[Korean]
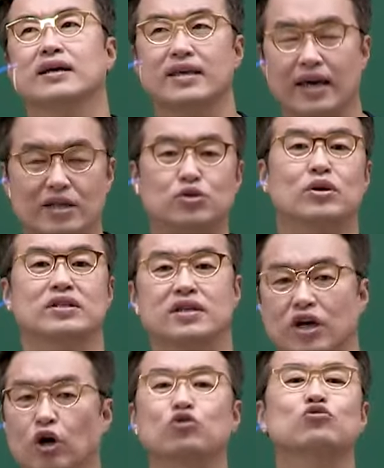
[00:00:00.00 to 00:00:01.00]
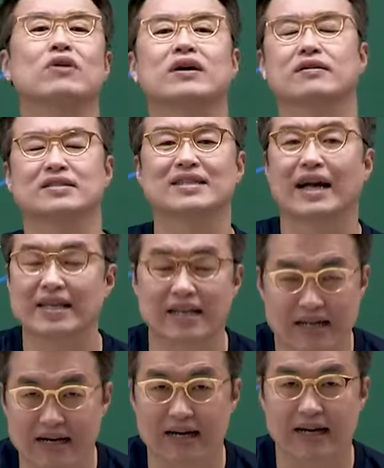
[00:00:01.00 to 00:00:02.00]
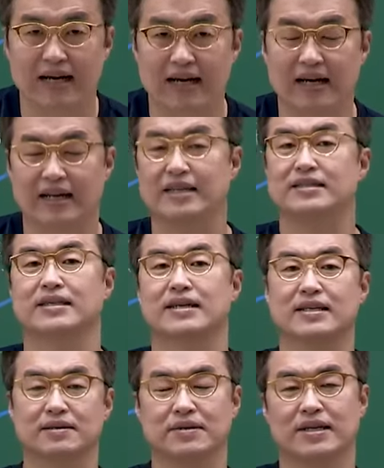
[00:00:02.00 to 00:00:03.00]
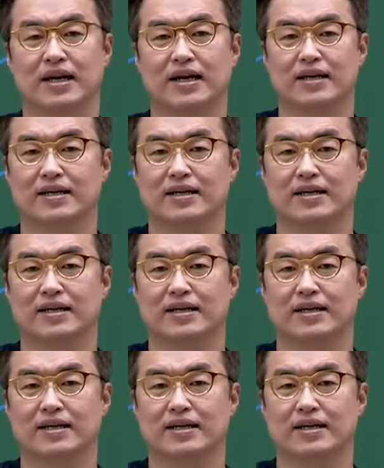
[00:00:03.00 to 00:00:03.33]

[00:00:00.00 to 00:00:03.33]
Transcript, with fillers: 계속해서 연구한 것은 아닐까라는 생각이 듭니다.